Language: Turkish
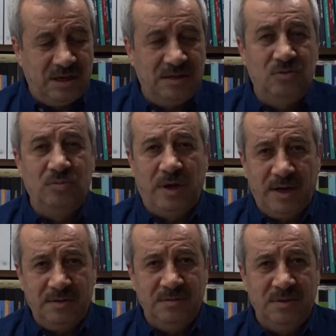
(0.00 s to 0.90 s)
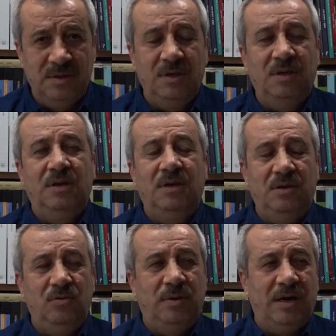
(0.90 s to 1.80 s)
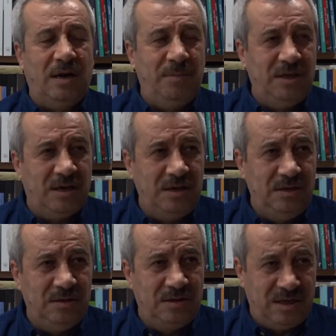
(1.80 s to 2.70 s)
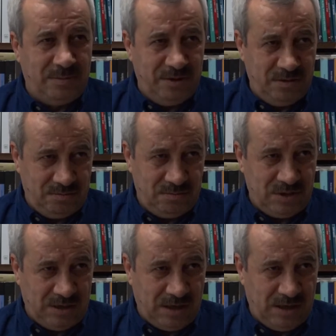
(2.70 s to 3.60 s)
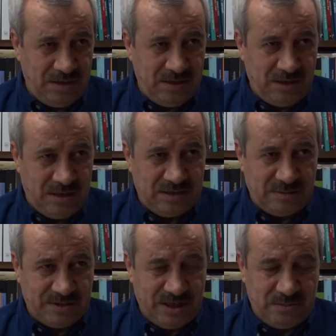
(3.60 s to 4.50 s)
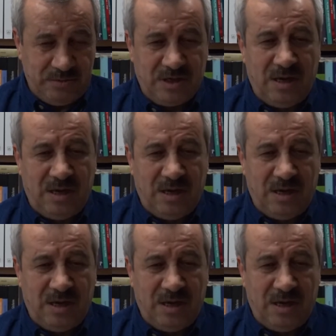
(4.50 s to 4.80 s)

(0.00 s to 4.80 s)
adı Nubahar. E, ee, Nubahar Ahmet Kani'nin kitabının aynı zamanda ismidir.